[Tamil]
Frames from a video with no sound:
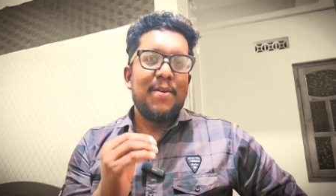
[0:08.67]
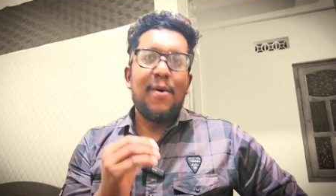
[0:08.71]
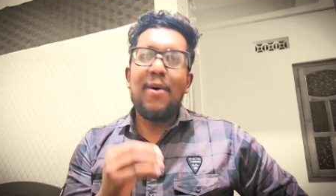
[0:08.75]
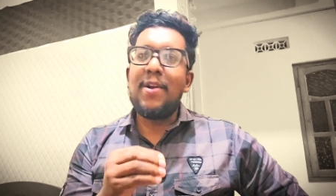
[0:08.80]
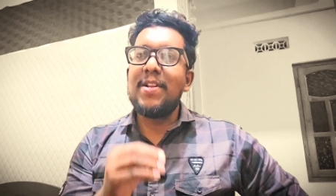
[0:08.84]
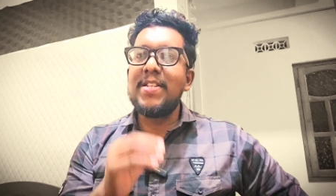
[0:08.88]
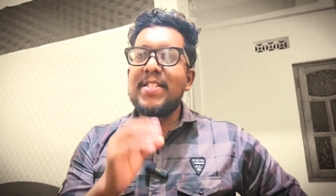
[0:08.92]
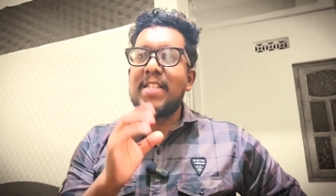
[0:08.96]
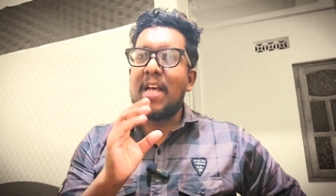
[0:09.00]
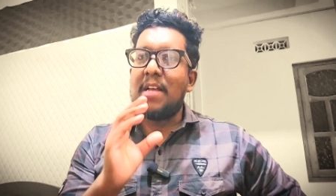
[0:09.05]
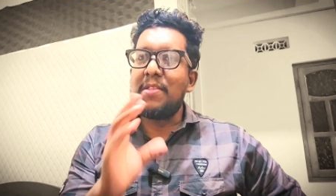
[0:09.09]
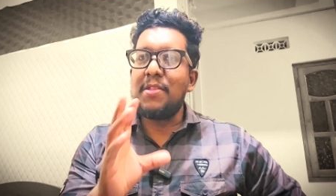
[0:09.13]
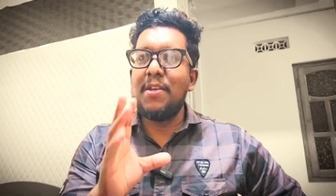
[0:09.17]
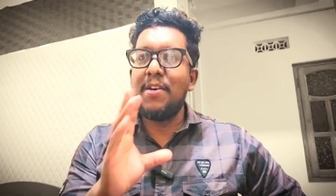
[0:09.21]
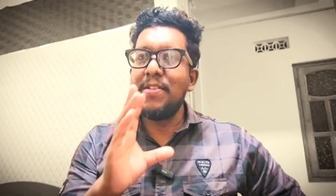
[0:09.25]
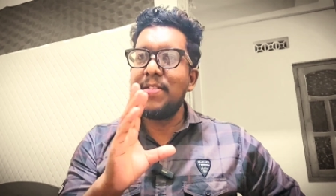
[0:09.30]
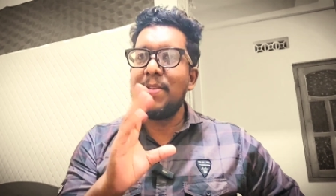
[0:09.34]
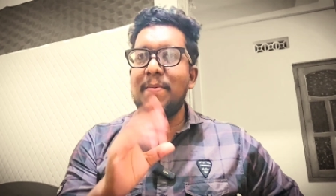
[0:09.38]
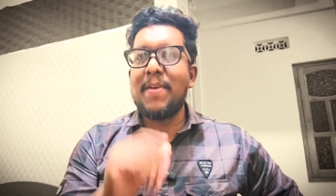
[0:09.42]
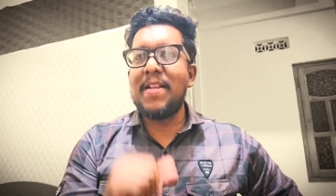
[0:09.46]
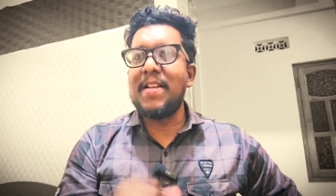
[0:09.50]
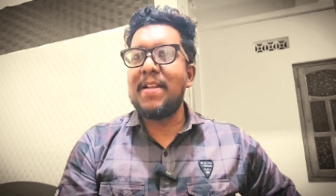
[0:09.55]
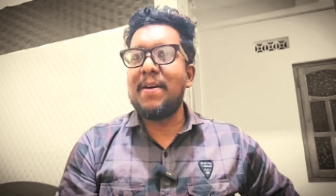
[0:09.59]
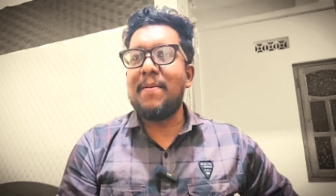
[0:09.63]
ஒரு
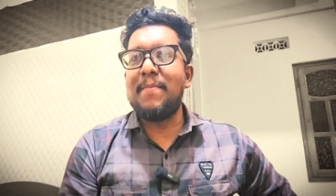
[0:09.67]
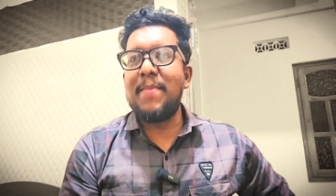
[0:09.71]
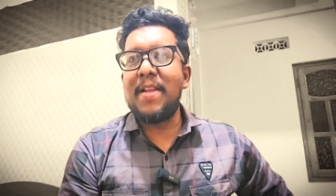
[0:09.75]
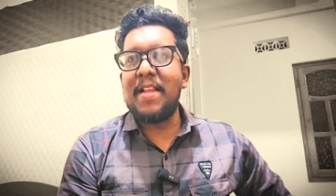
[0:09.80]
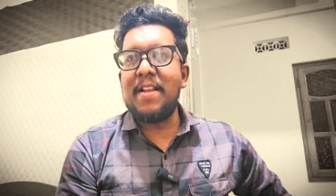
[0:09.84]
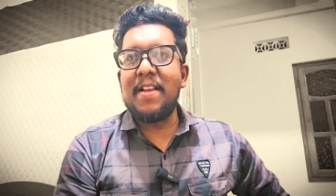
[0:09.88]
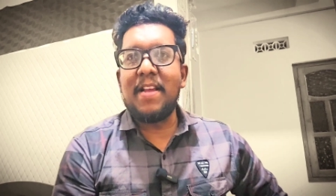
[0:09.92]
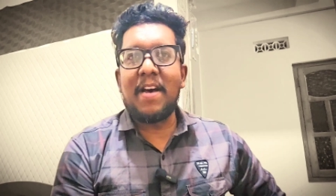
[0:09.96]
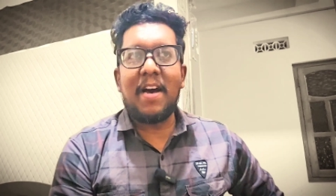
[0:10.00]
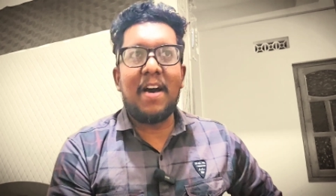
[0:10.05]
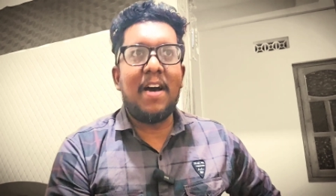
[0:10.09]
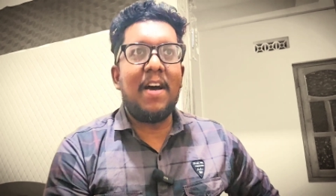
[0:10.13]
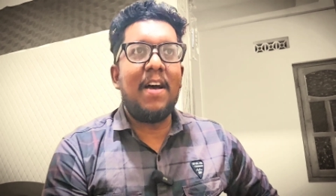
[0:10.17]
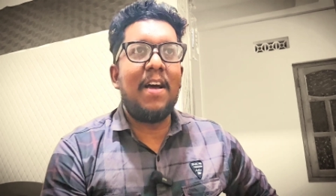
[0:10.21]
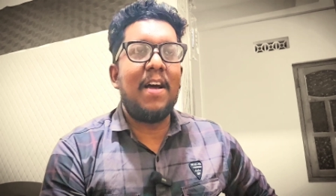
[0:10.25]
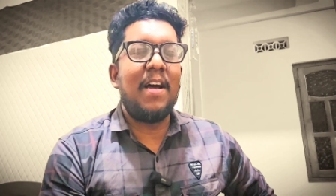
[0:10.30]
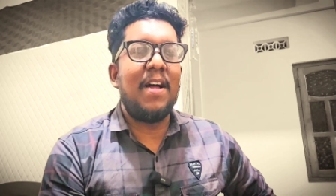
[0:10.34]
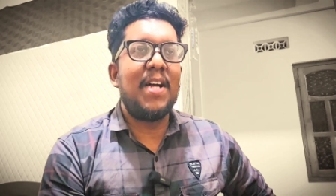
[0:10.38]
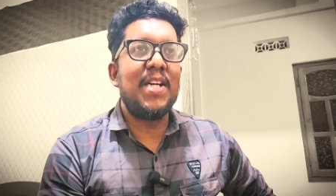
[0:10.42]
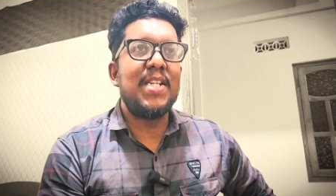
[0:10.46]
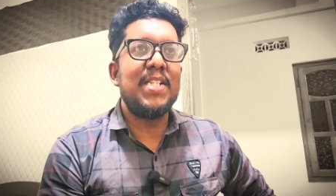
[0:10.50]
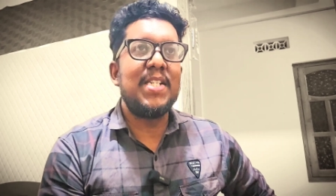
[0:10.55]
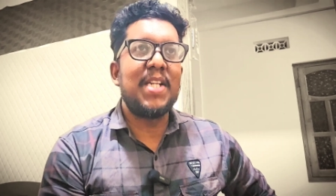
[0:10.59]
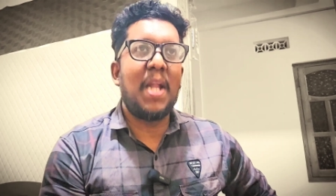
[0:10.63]
சந்தோஷம் என்ன அப்படின்னா
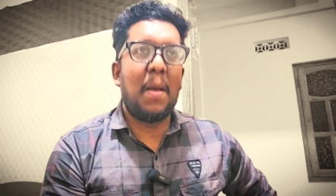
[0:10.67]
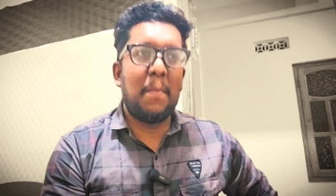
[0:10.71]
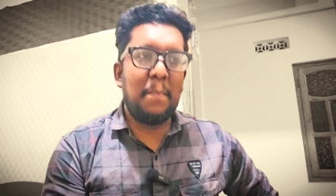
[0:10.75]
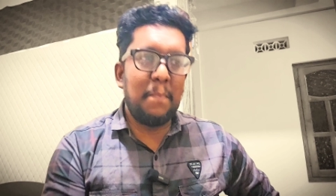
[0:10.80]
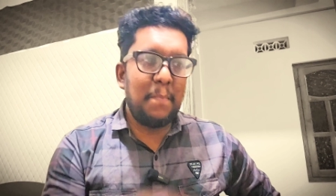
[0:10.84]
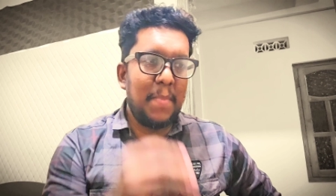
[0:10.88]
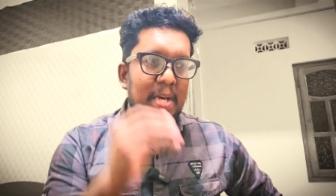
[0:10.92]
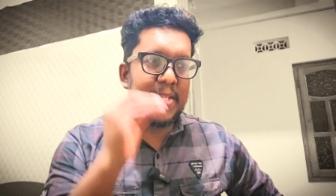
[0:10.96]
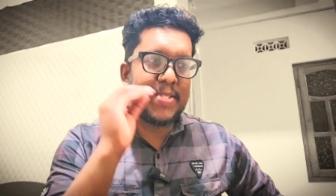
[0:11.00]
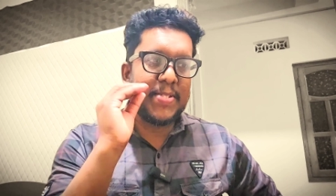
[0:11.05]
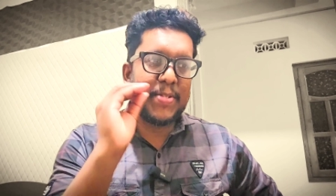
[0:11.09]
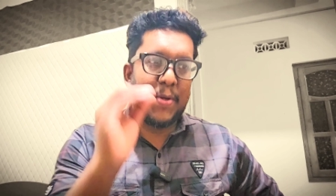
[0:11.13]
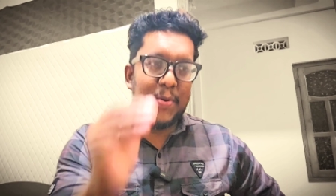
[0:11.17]
நம்ம